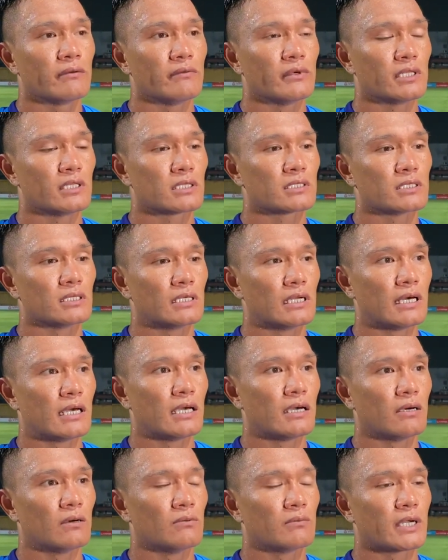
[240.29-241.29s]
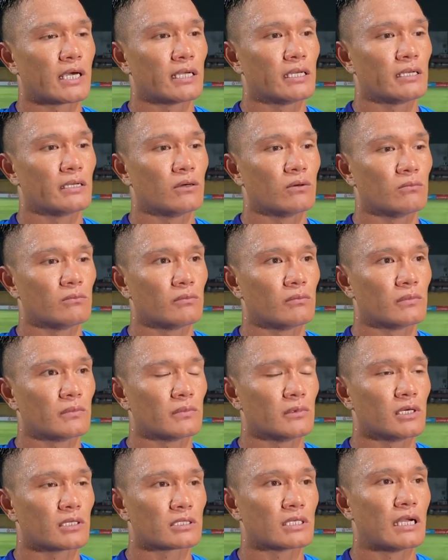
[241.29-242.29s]
vì thật sự là hôm nay hùng
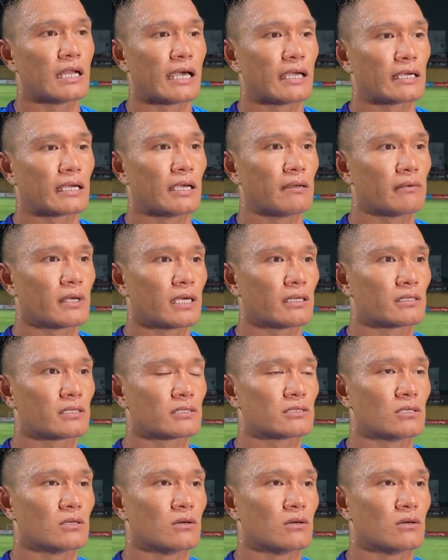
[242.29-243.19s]
được trở lại ngày hôm nay thật sự